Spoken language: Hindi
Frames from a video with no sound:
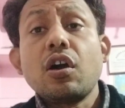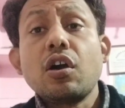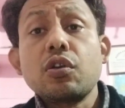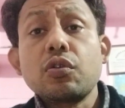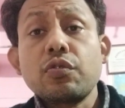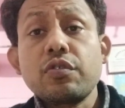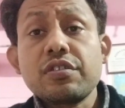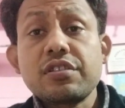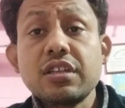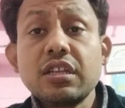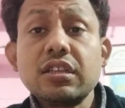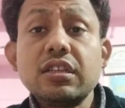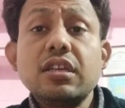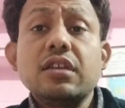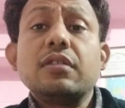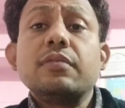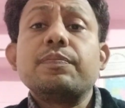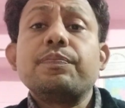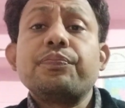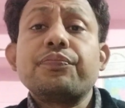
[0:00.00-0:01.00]
और उसी
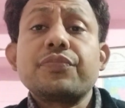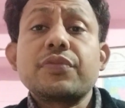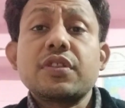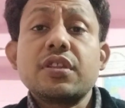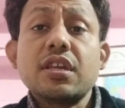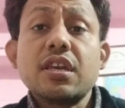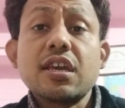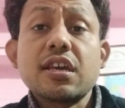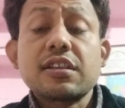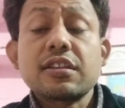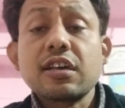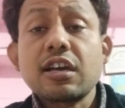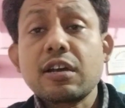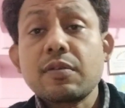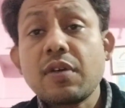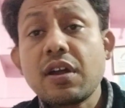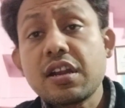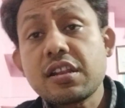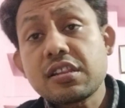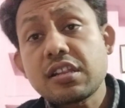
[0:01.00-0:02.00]
दिन जे एस
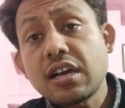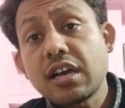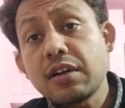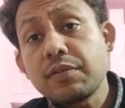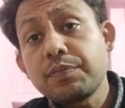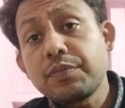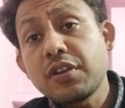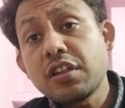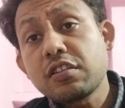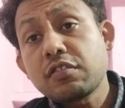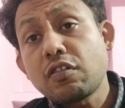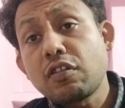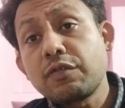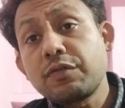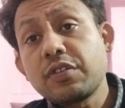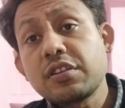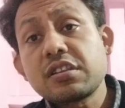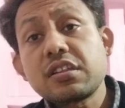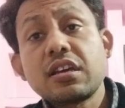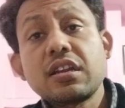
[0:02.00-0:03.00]
गंगवार साहब प्रेस
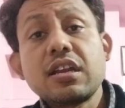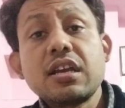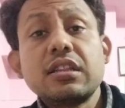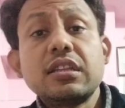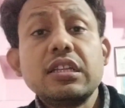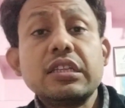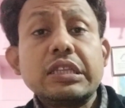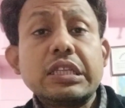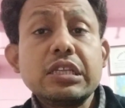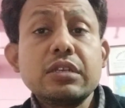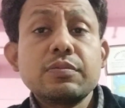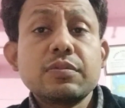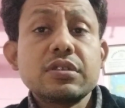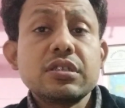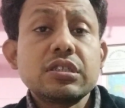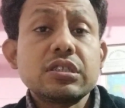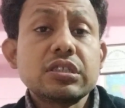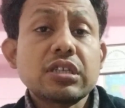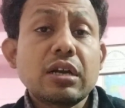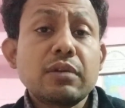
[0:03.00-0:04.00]
कॉन्फ्रेंस कर रहे थे तीन
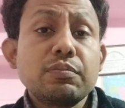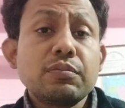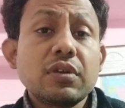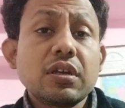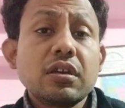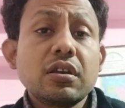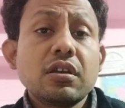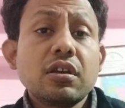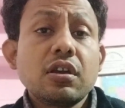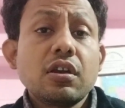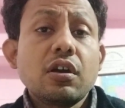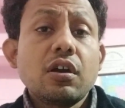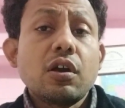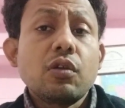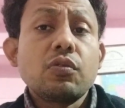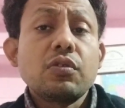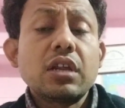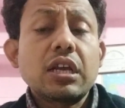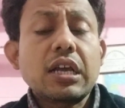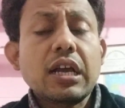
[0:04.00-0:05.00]
बजे शाम में
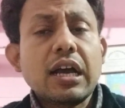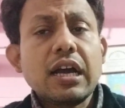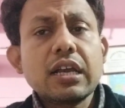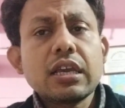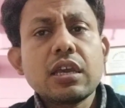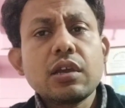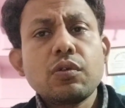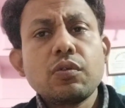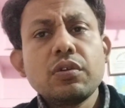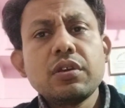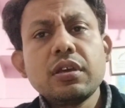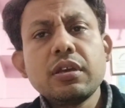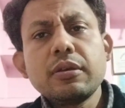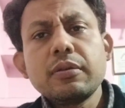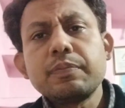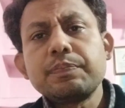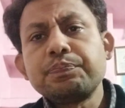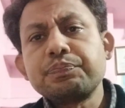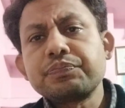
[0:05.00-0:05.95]
उन्होंने कहा कि कोई